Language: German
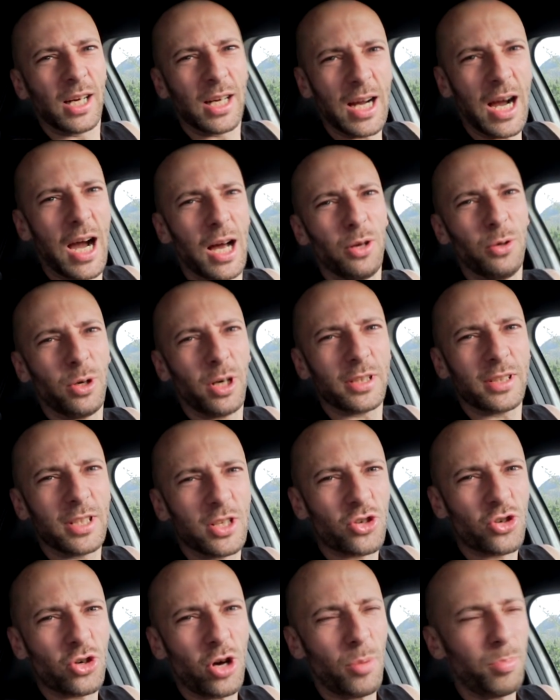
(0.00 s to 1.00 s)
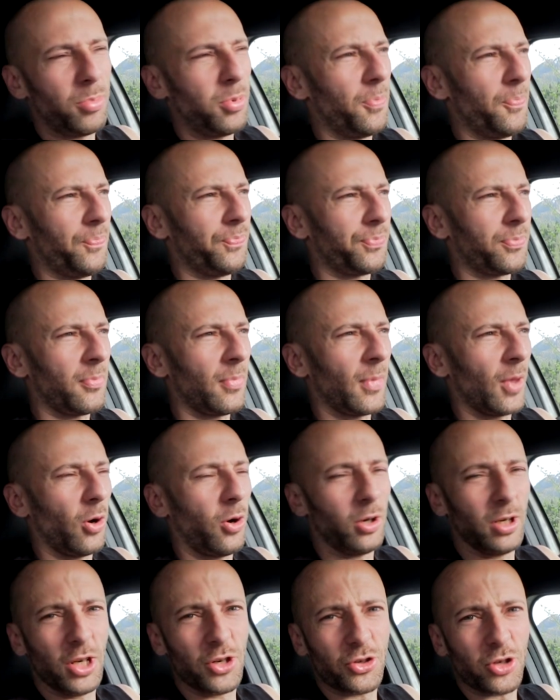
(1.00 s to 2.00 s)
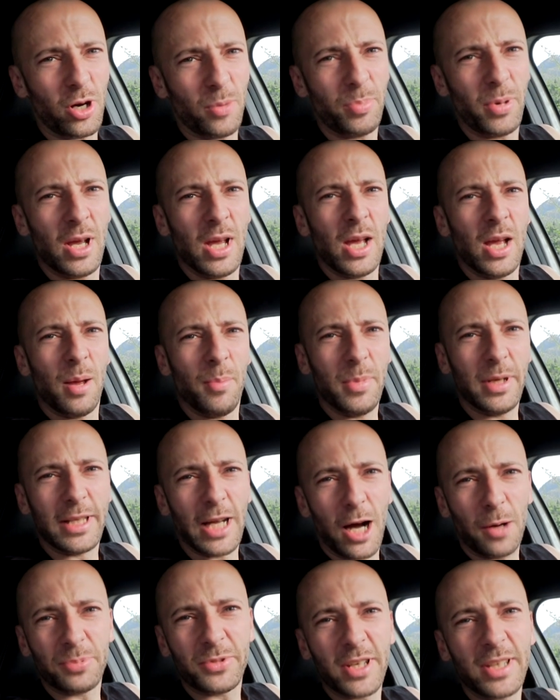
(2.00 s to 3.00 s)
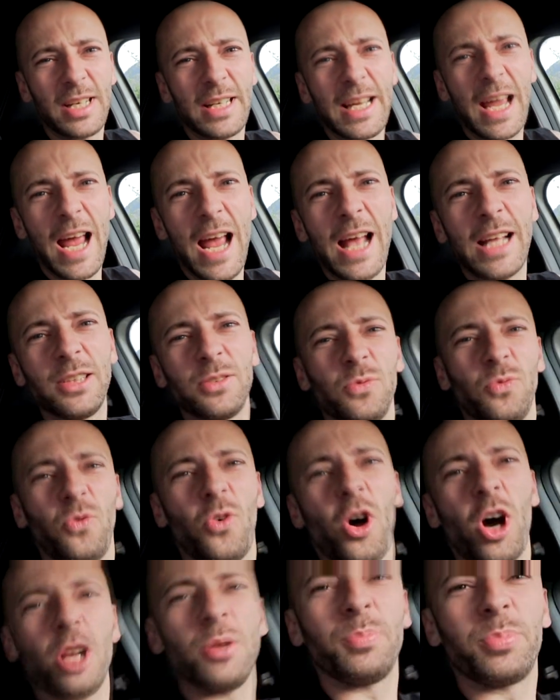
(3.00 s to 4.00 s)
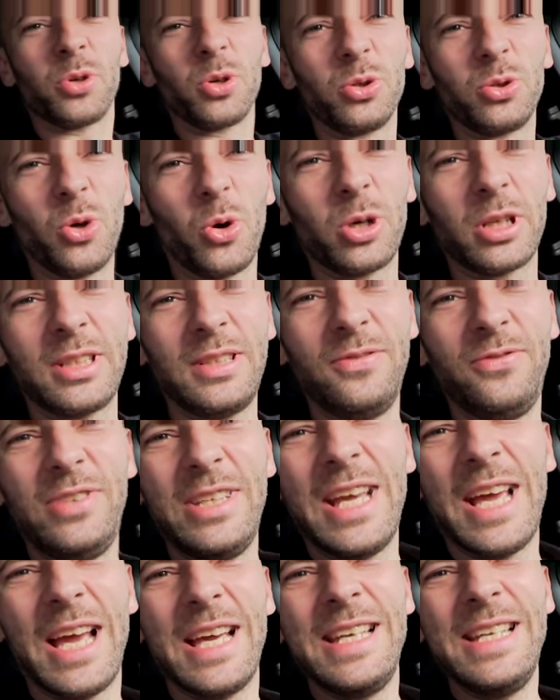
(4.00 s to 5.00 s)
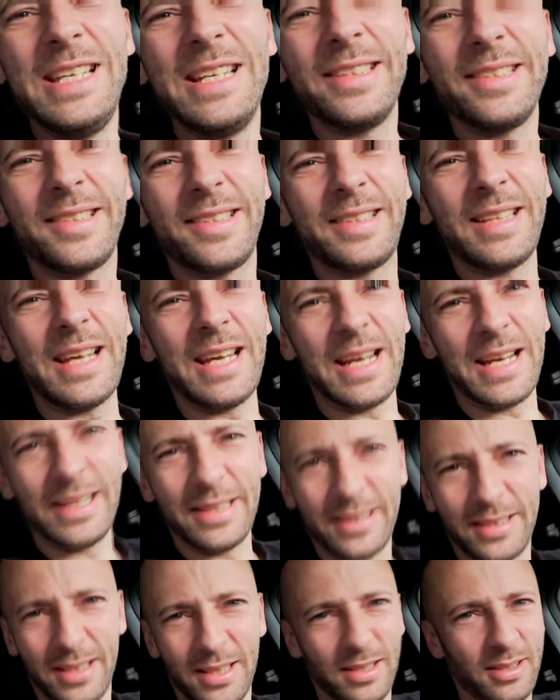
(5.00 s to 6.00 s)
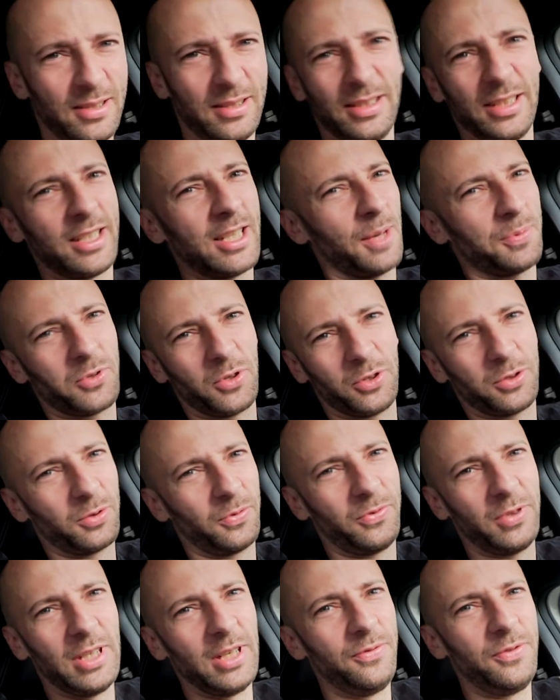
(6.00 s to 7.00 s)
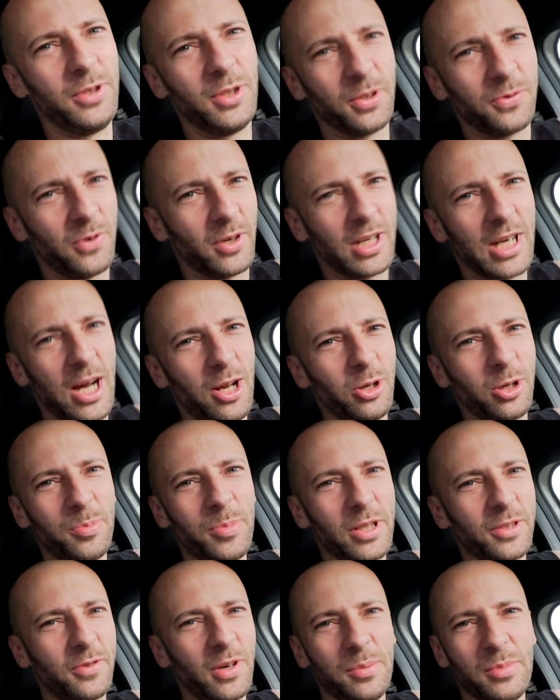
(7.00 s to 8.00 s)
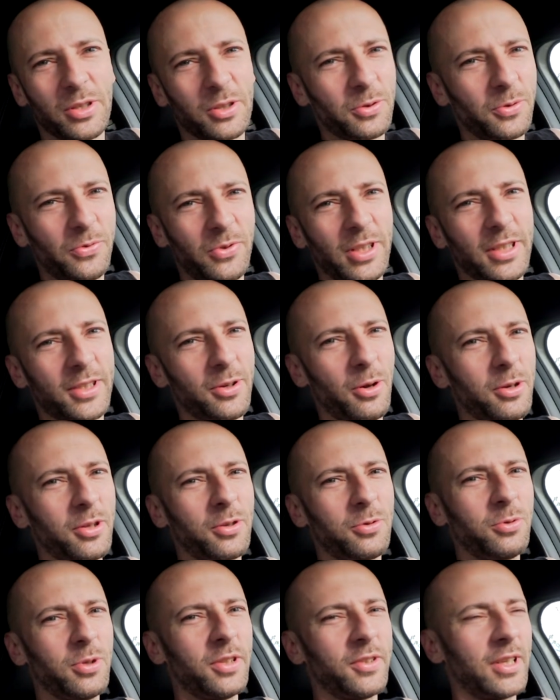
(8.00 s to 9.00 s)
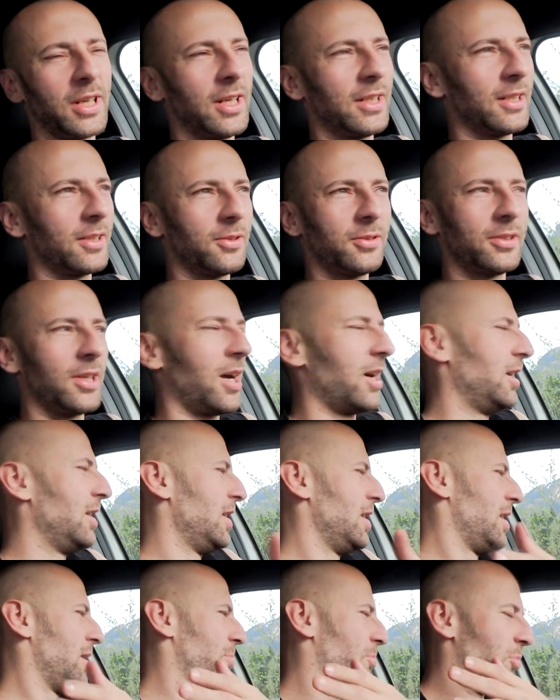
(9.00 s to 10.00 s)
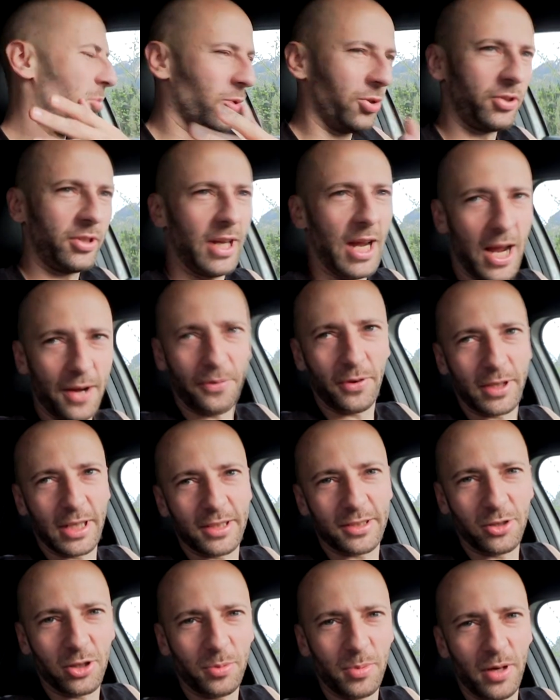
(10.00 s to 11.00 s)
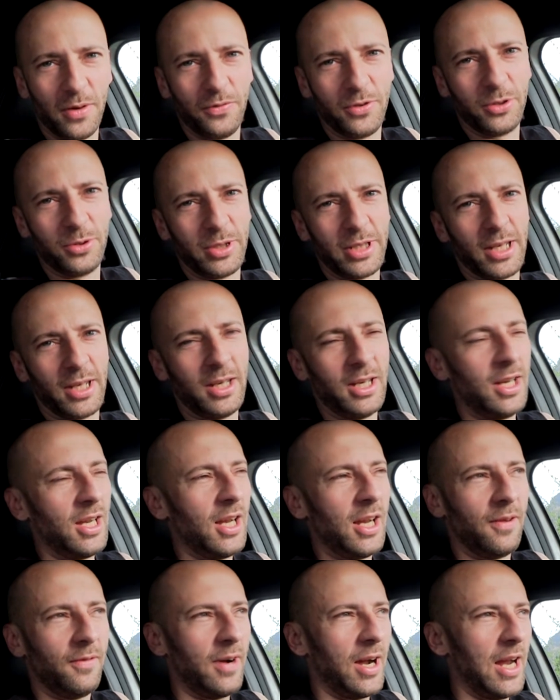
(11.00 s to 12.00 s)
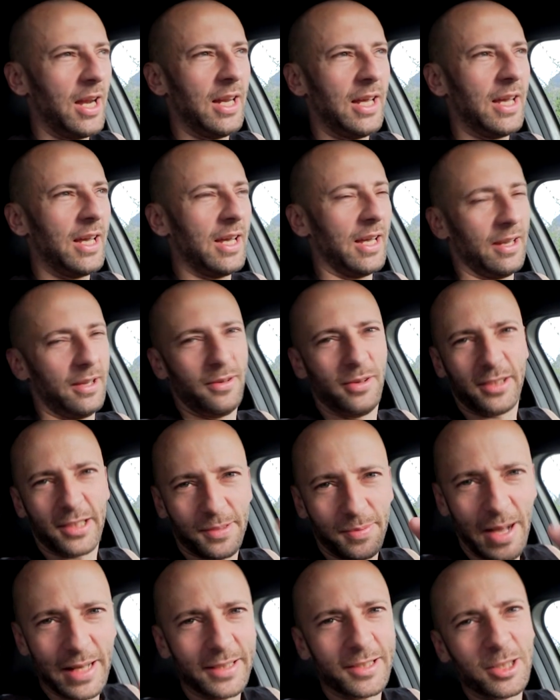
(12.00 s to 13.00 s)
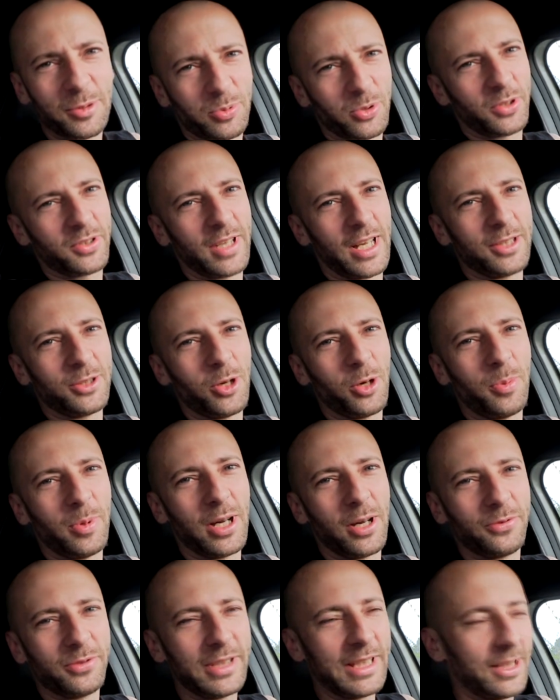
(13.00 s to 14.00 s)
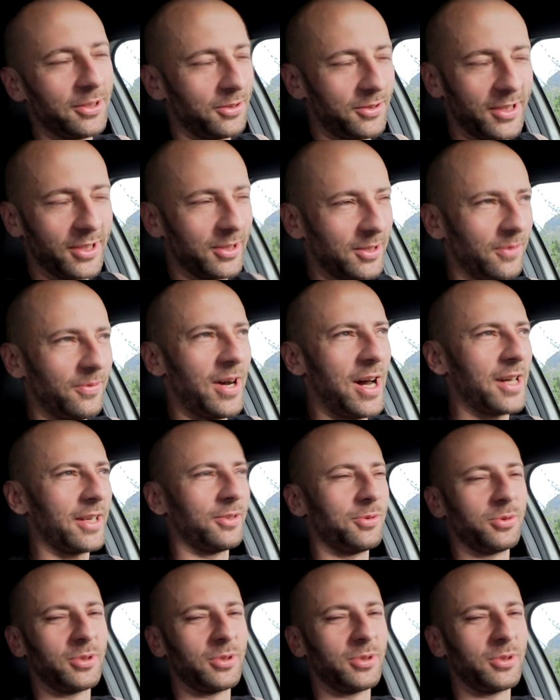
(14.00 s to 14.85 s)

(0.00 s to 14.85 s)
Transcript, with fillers: Carlo hat einen Shop, Online-Shop mit hauptsächlich and one produkten wie ihr hier seht ich habe schon so viele Videos von Carlo gemacht, weil er mir so viel Zeug zugesendet hat und da musste einfach jetzt nochmal ein Video her, weil äh, 20% nochmal auf die reduzierte Ware.